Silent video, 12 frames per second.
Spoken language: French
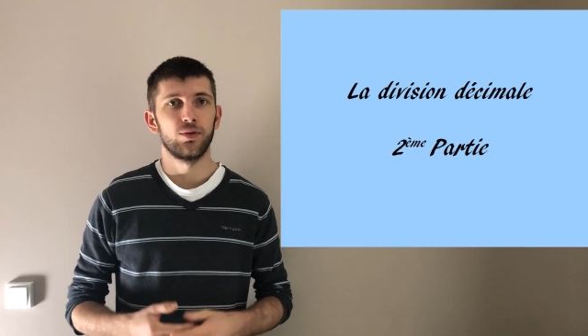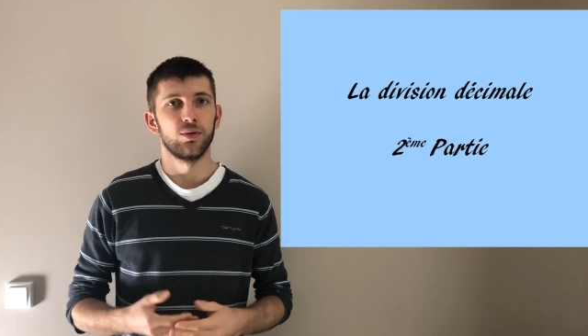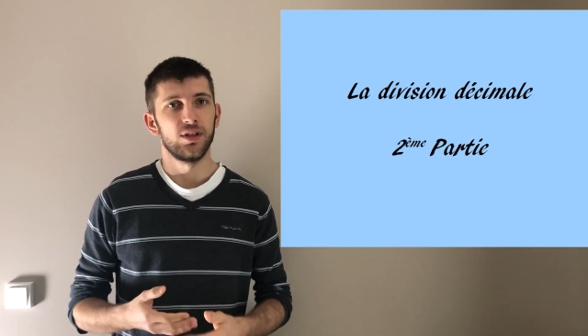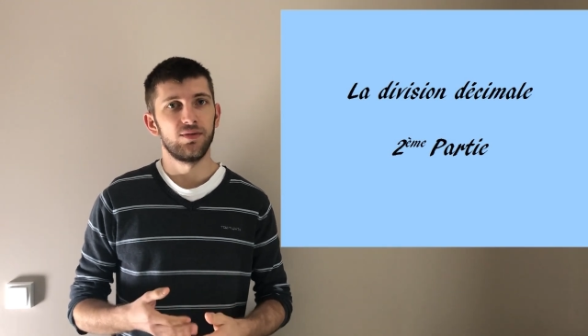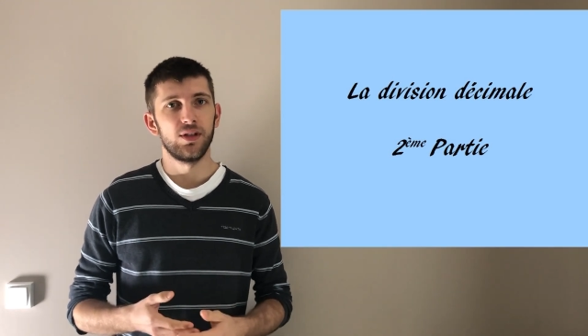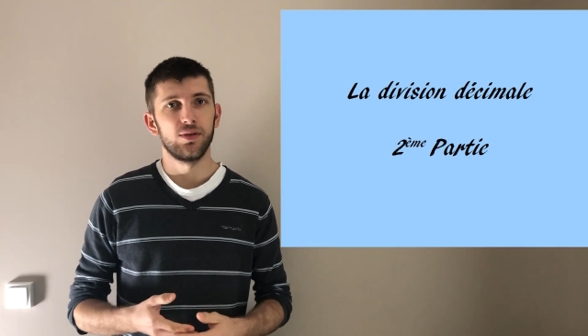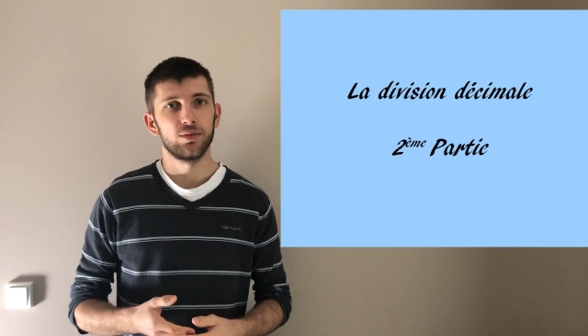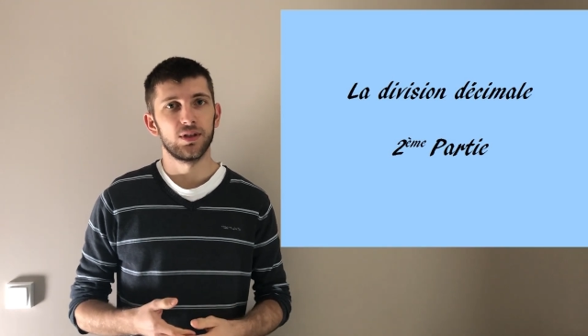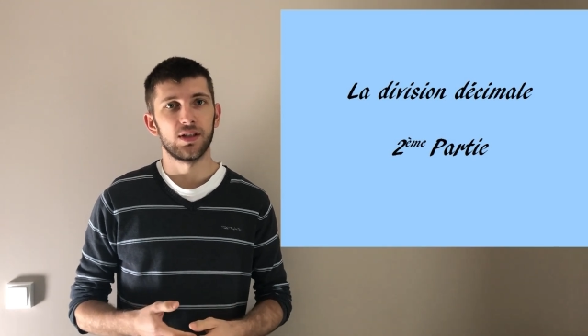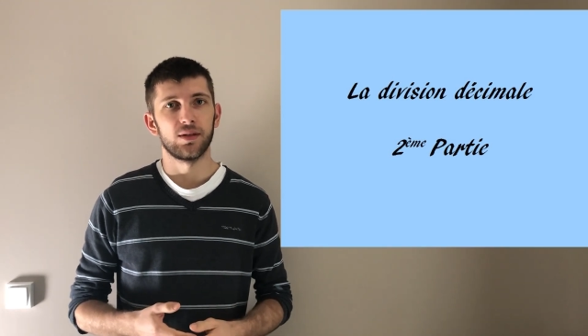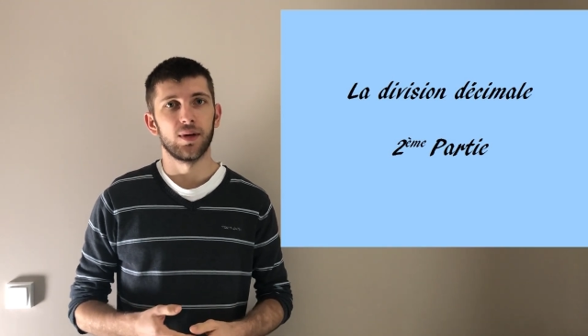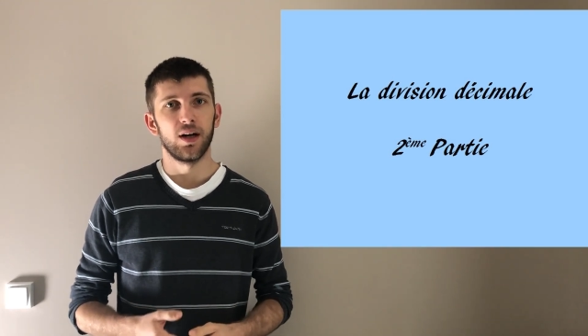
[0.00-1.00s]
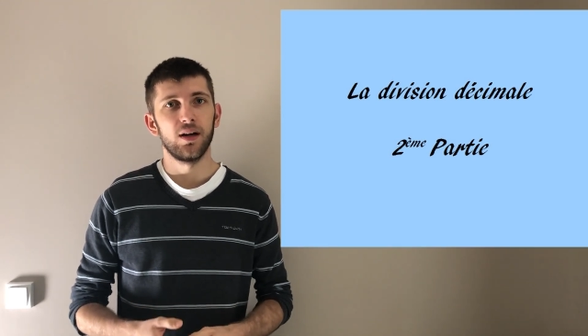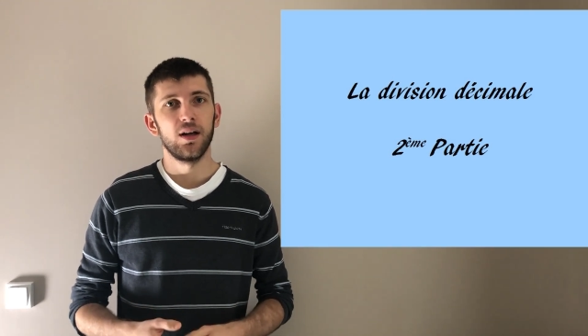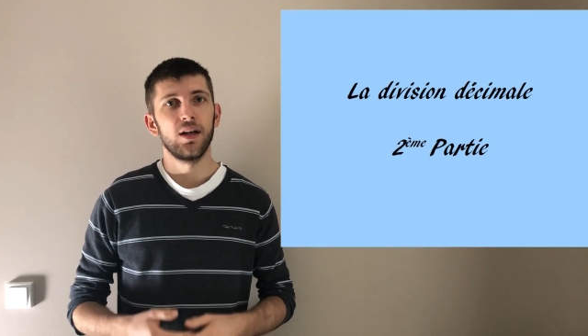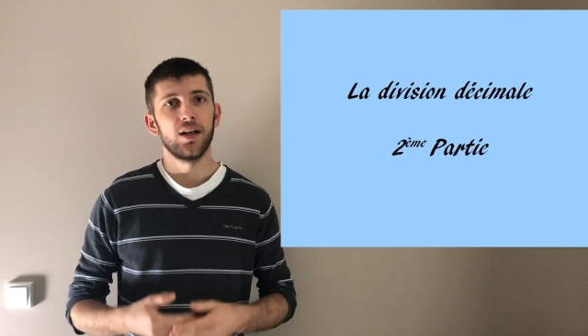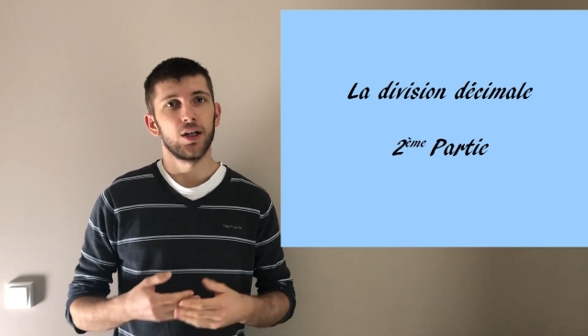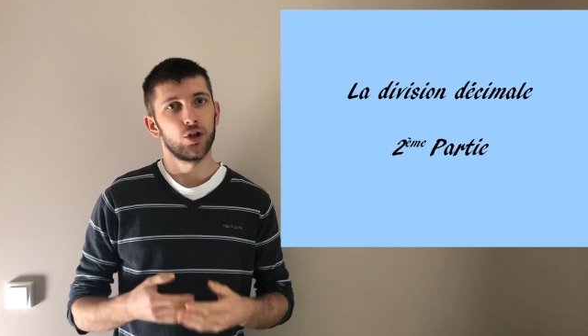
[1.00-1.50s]
de division décimale
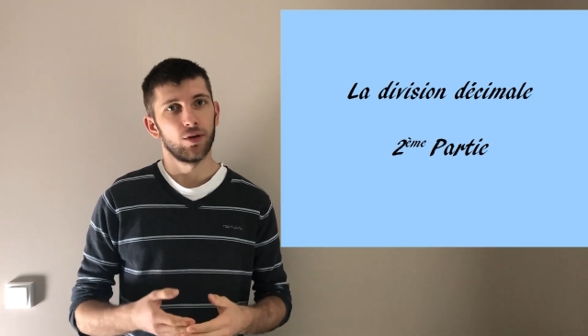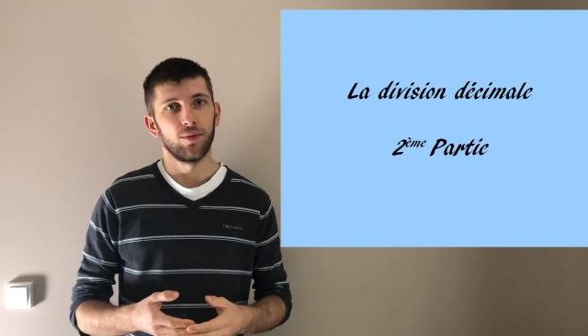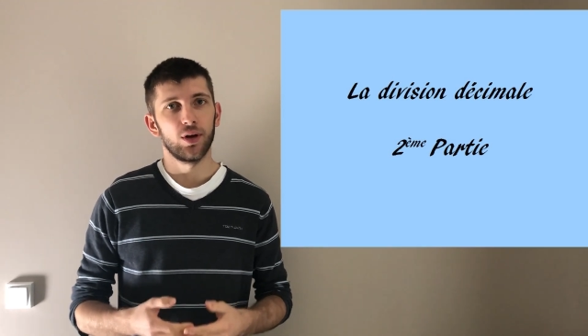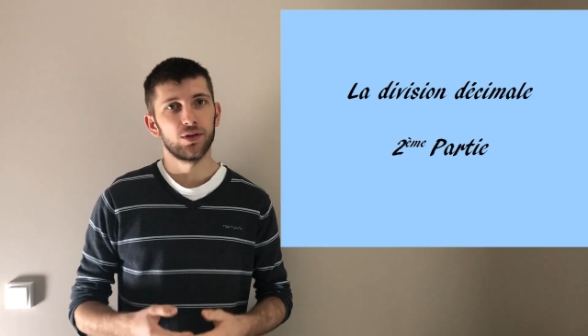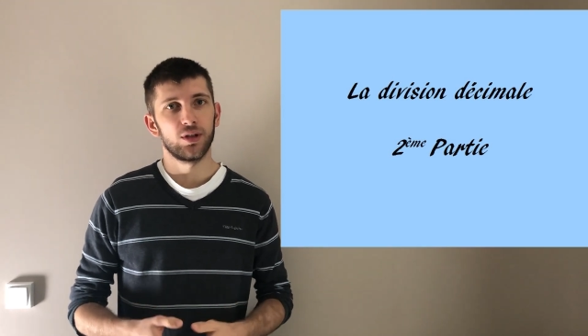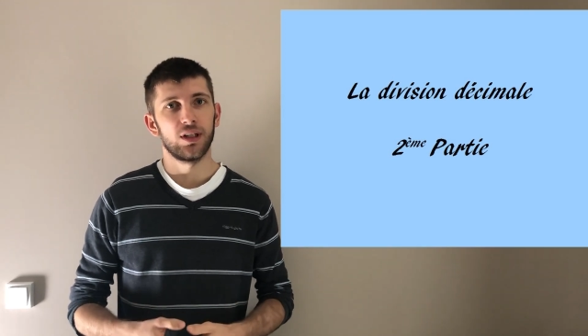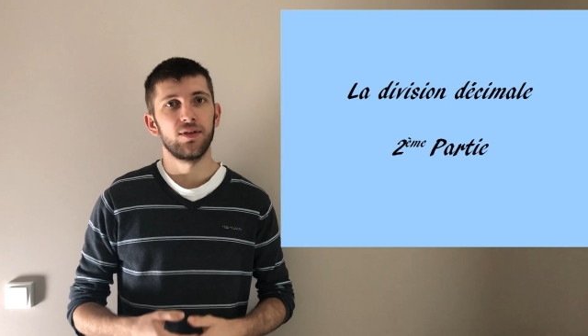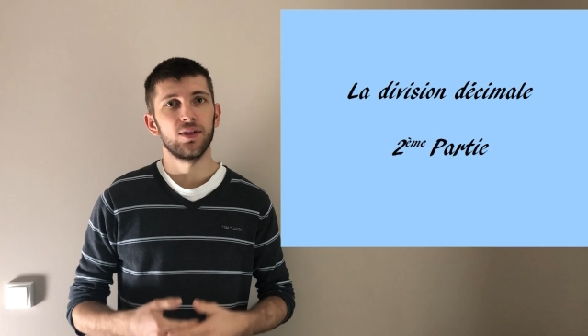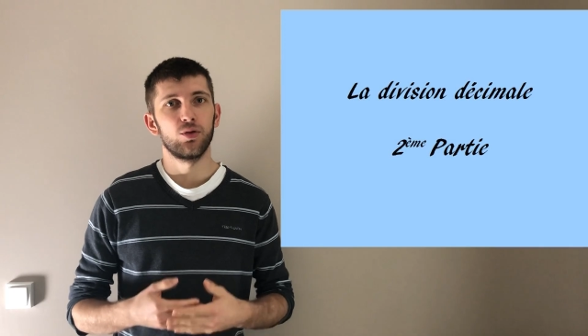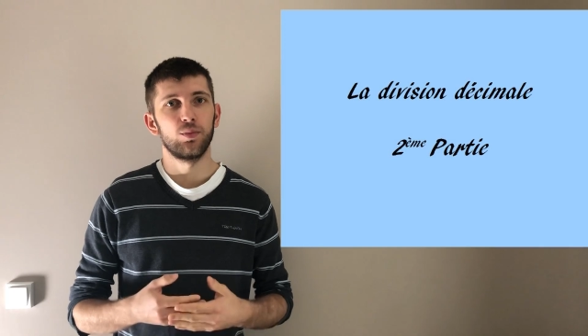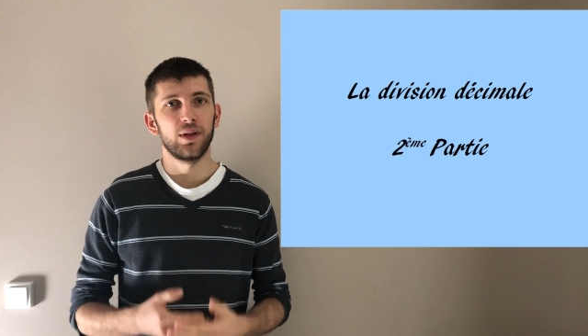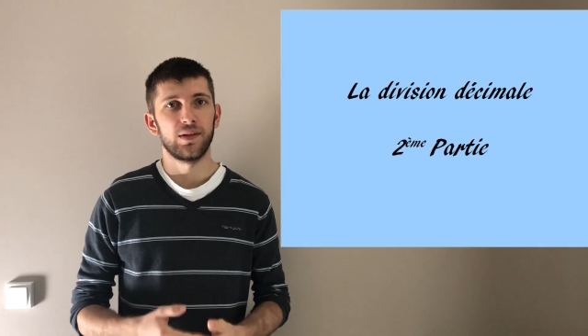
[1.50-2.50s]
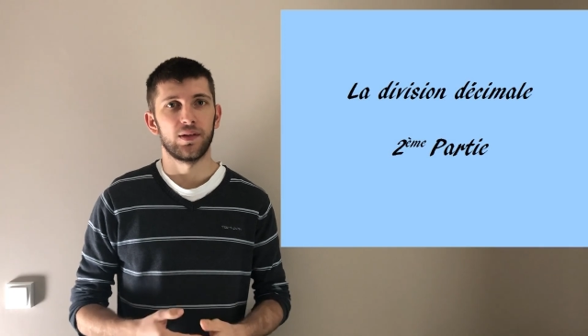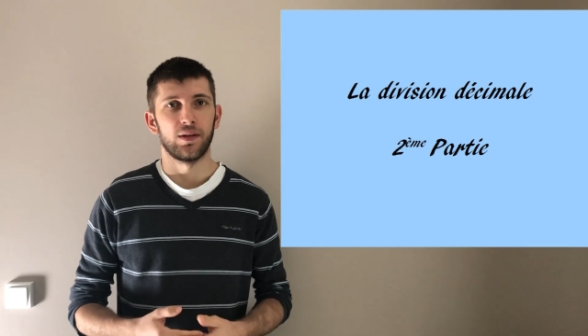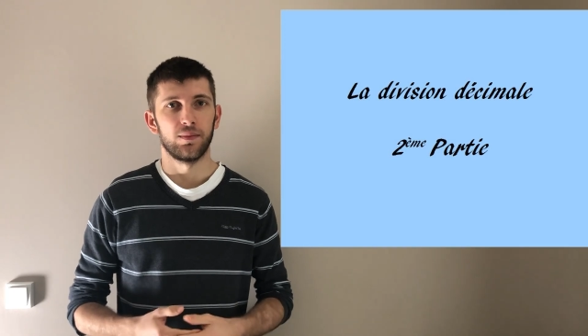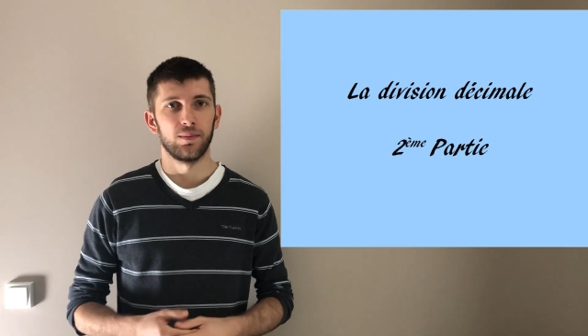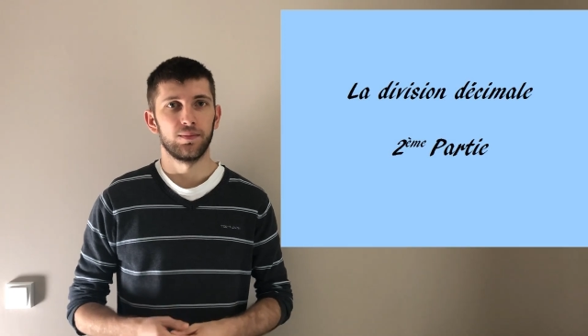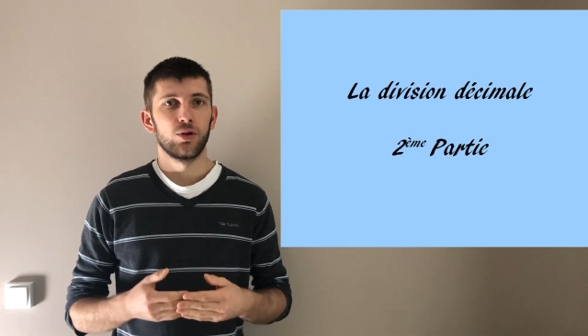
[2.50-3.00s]
et je vais voir ce qui va se passer.